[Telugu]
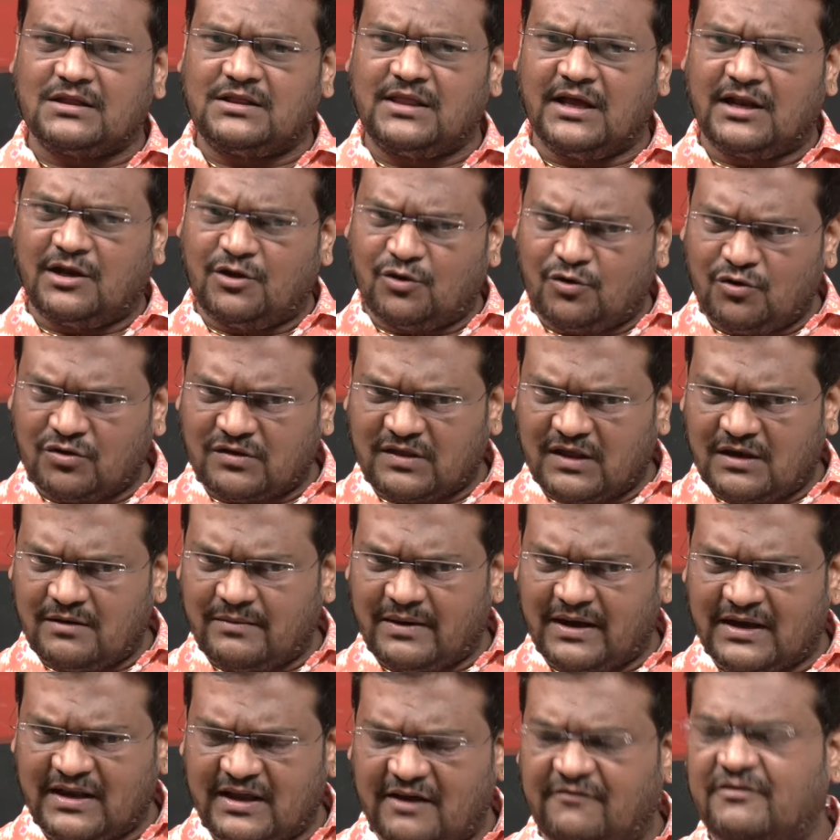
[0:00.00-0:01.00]
తెలుగు
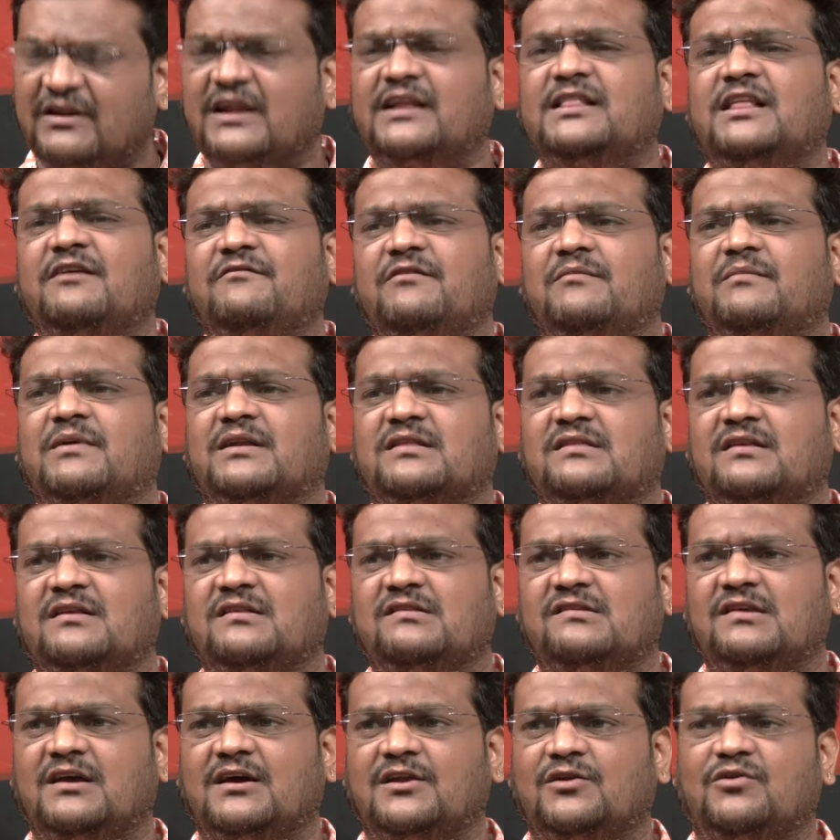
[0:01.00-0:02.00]
సినిమాని ఎవరైతే
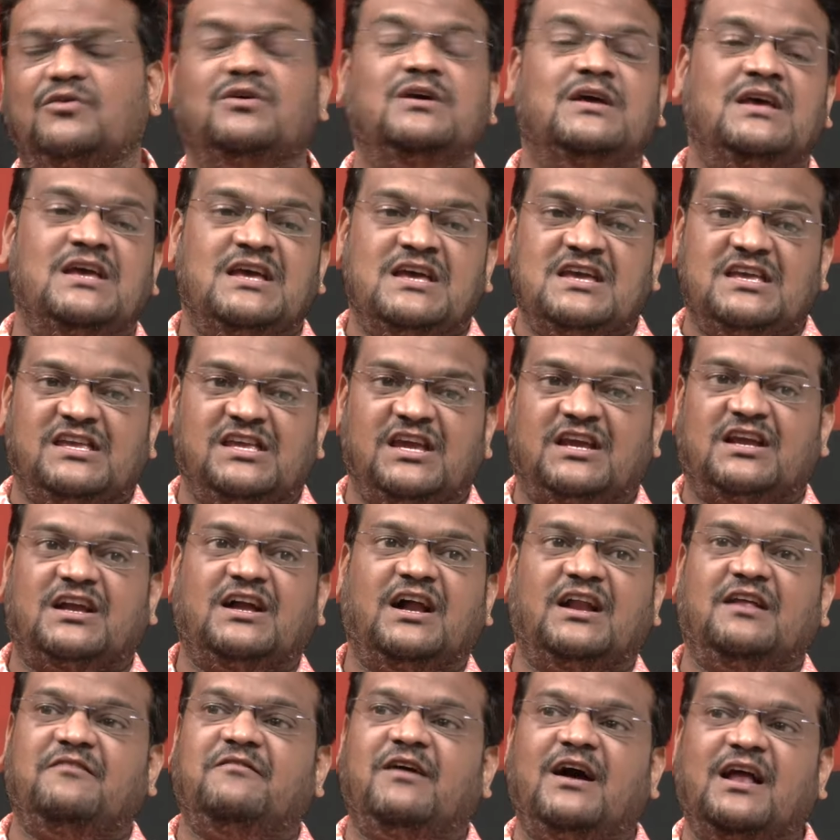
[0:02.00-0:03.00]
విమర్శించారో
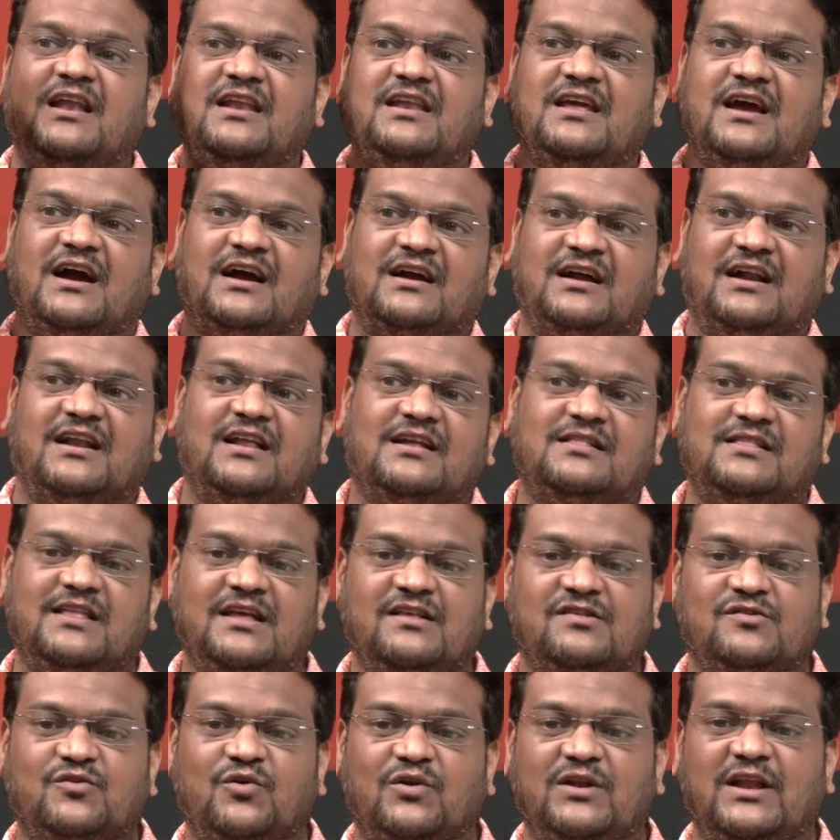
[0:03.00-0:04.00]
ఇక్కడి వాళ్ళని అక్కడ
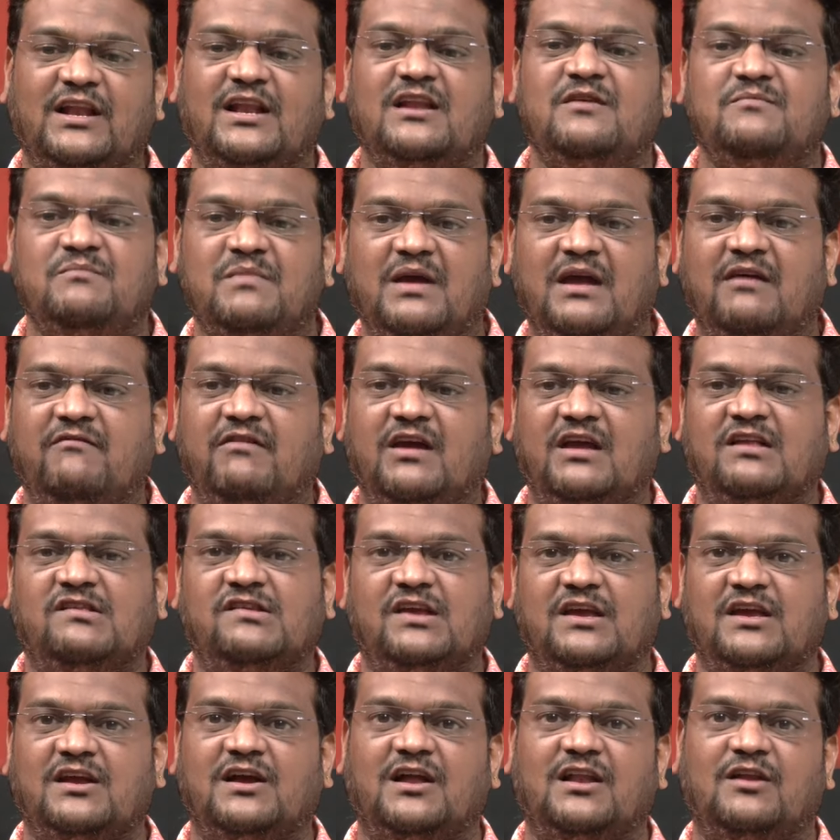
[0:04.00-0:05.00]
తీసుకొని వెళ్ళి మేమే
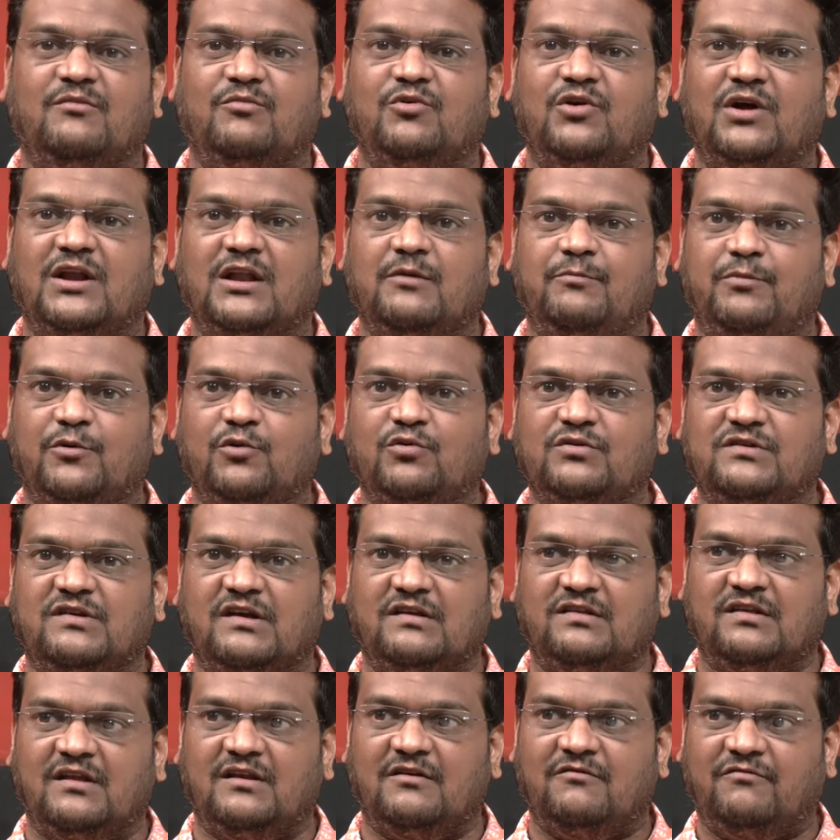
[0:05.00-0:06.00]
చేయగలము అని ప్రూవ్
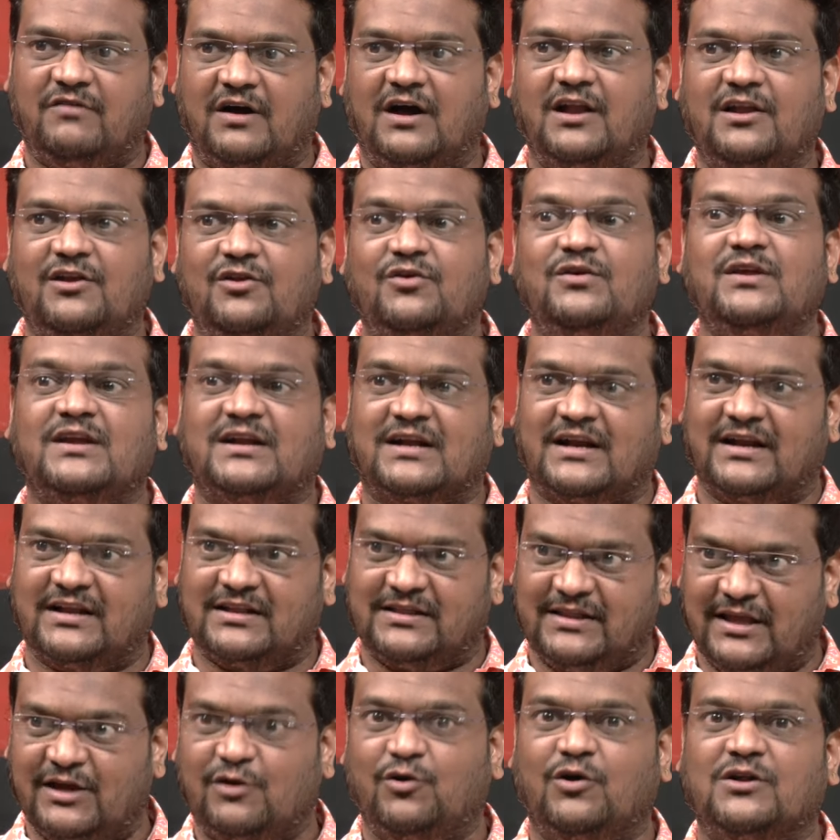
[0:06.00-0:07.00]
చేసిన వాళ్ళు
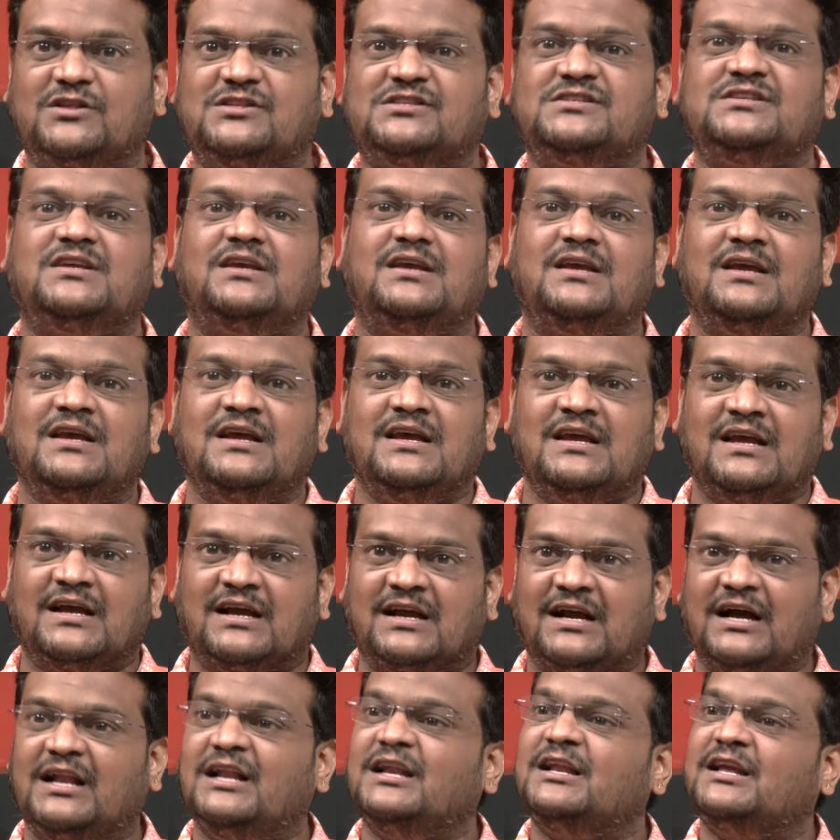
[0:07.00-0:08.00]
ఇక్కడికి దిగొచ్చి
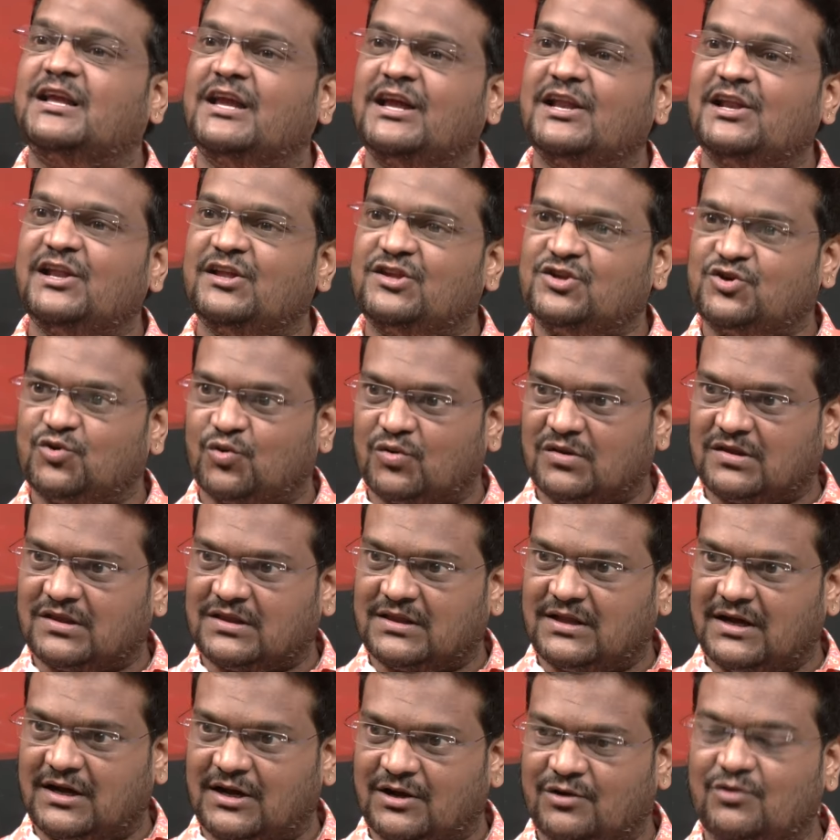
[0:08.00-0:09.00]
కల్కిని
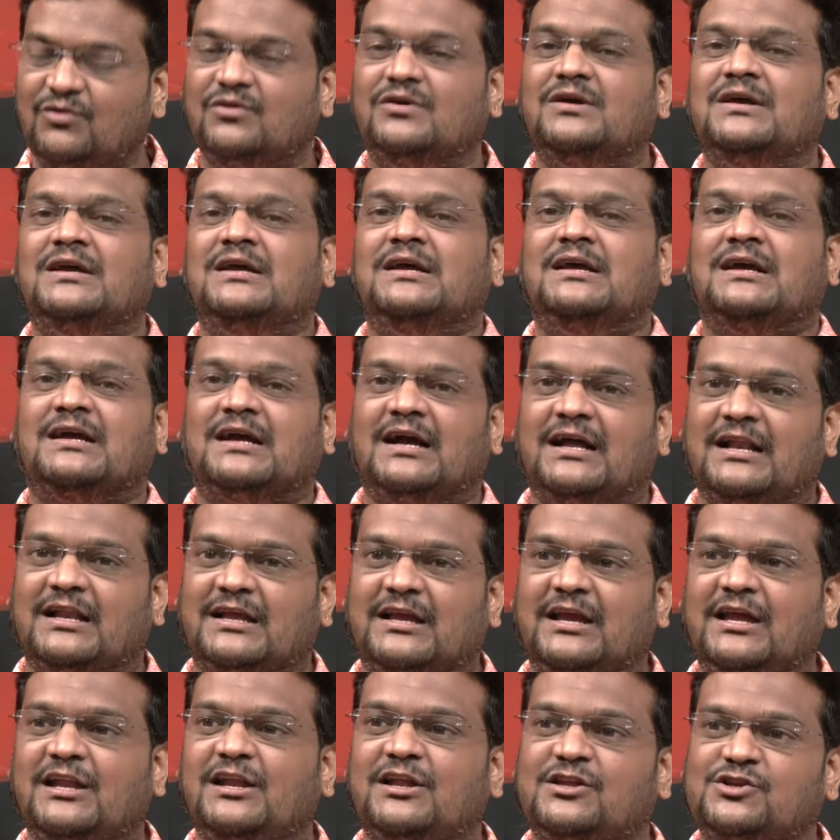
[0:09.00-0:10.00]
చూస్తారు
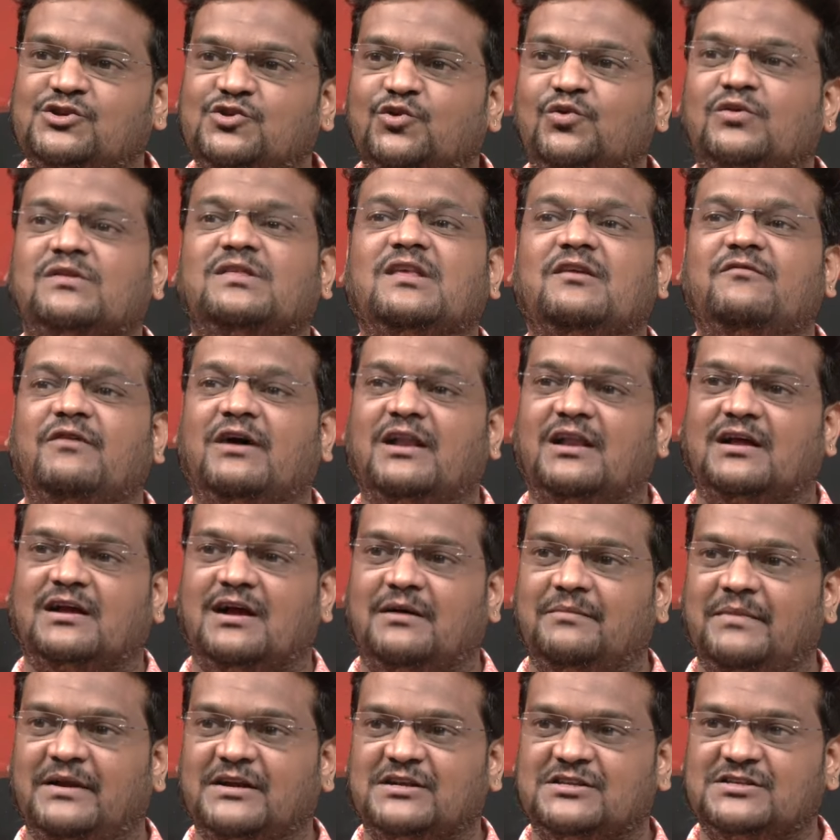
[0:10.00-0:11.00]
కల్కిని చూసి వాళ్ళ
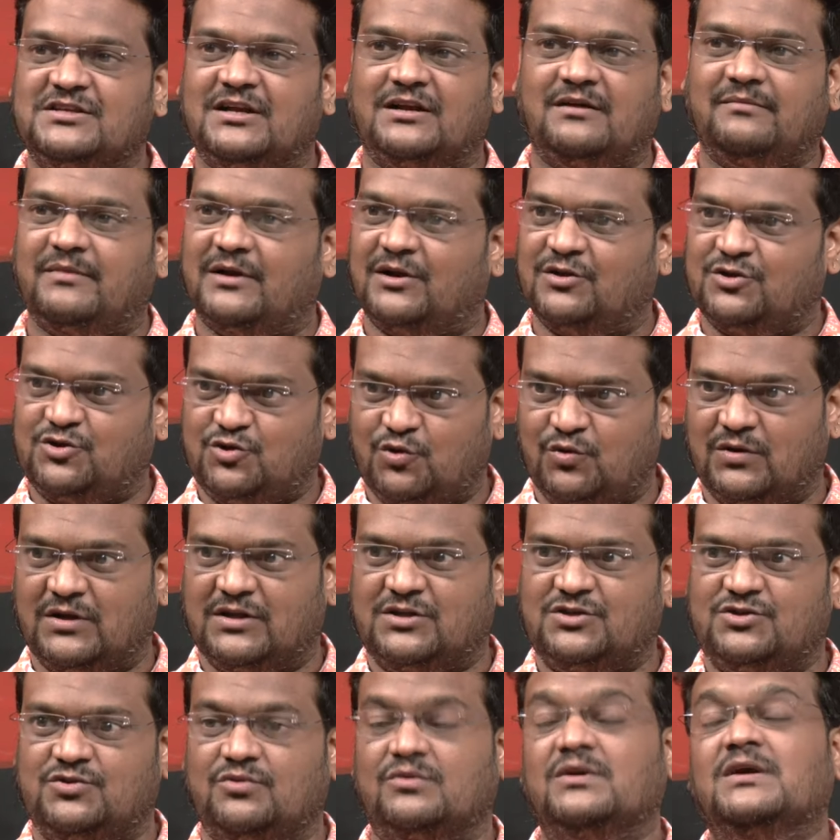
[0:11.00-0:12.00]
కమెంట్స్ చేయడం మనం
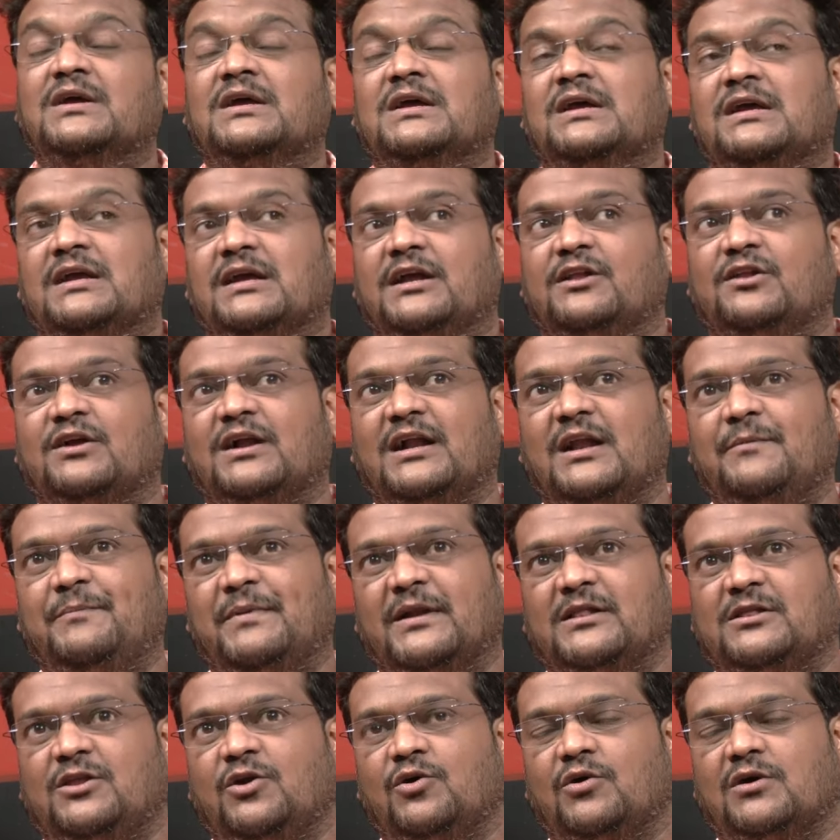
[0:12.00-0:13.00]
చూడొచ్చు ఎందుకంటే
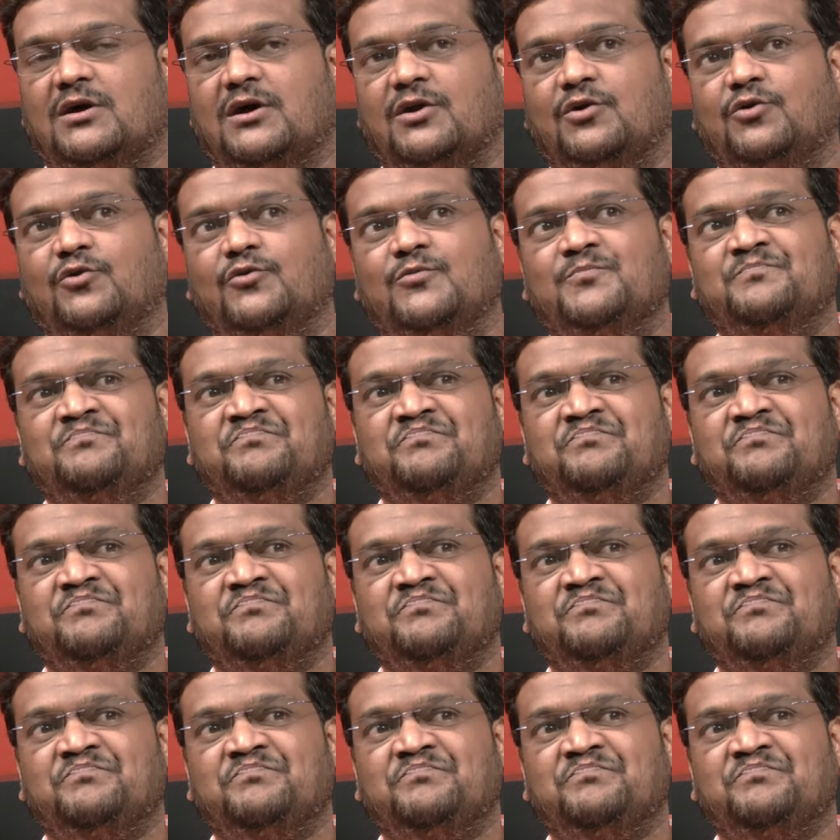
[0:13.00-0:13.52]
ప్రతి ఒక్కరూ